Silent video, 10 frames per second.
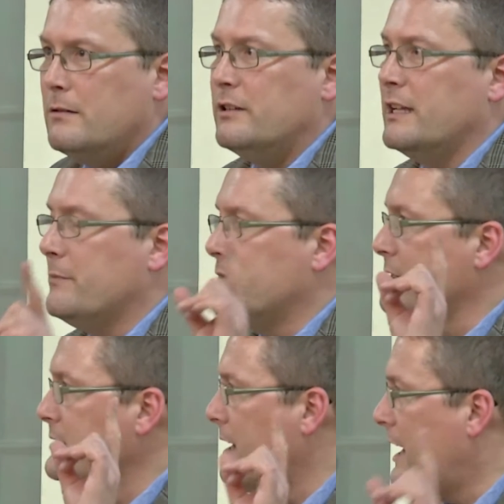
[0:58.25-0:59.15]
oder gibt
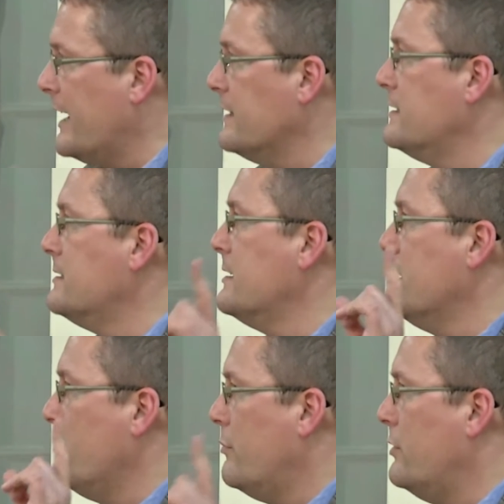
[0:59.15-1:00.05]
es eins
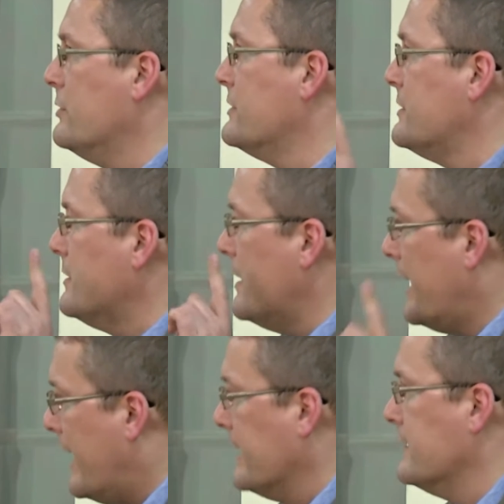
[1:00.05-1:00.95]
plus
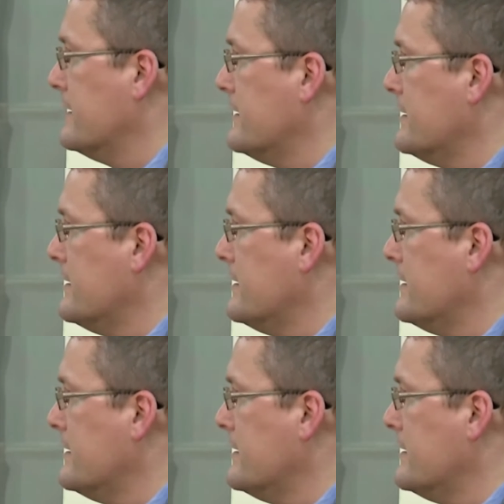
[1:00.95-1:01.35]
1.